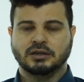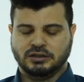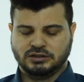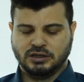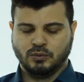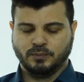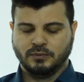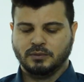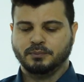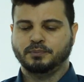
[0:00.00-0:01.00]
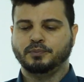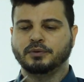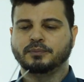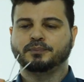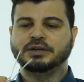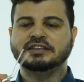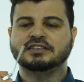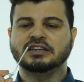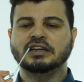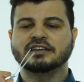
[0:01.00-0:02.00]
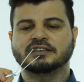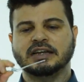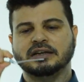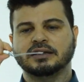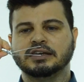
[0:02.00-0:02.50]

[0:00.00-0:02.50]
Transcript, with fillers: Então, presilhas, né?